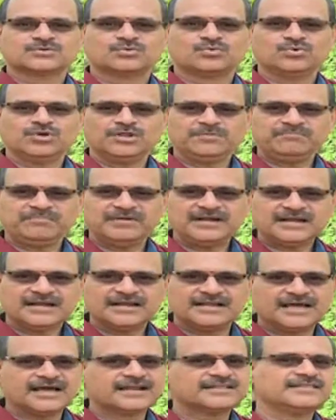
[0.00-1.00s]
குறிப்பிட்ட
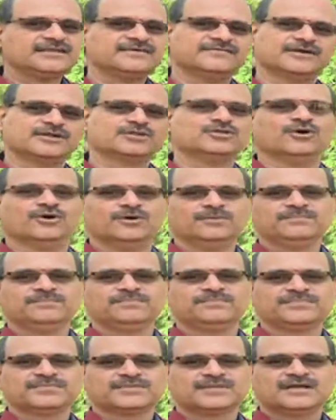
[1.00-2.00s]
நேரத்தில் வருதோ
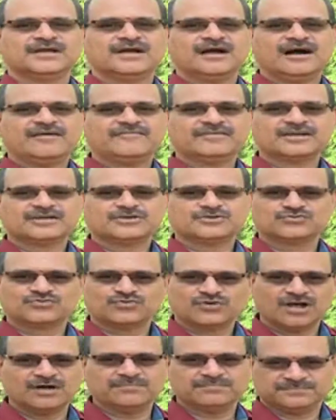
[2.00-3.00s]
அவனுக்கு
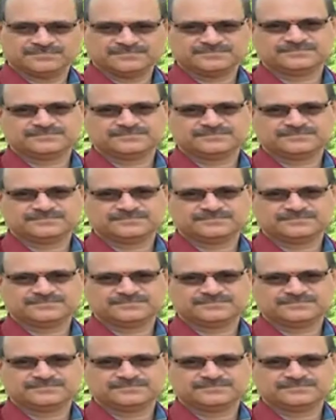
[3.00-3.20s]
சுகம்